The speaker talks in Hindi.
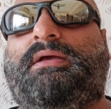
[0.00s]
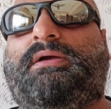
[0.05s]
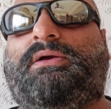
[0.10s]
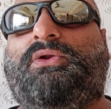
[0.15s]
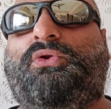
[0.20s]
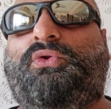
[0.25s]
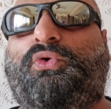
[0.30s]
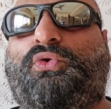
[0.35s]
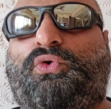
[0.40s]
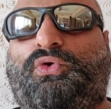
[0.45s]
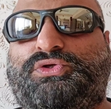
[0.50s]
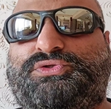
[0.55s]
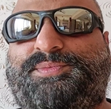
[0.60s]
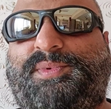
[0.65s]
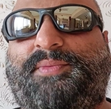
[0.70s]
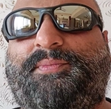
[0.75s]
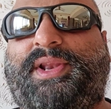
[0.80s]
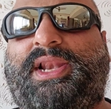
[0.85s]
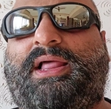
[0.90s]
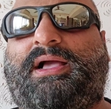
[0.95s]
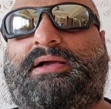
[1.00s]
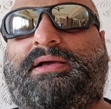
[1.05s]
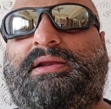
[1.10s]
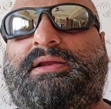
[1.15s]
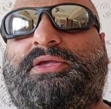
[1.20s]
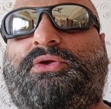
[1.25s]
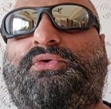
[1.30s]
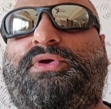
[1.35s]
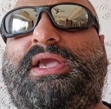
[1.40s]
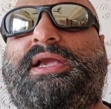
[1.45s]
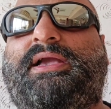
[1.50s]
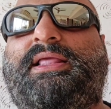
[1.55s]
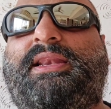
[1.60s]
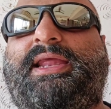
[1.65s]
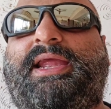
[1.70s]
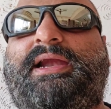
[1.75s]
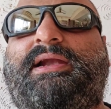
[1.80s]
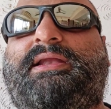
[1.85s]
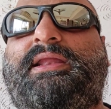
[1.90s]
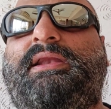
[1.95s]
ग्लूकोज में मिलाकर क्योंकि
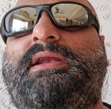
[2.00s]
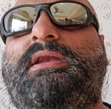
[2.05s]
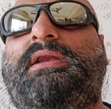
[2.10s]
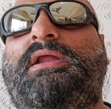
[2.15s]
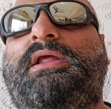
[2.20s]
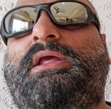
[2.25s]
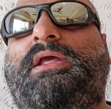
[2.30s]
क्रिएटिन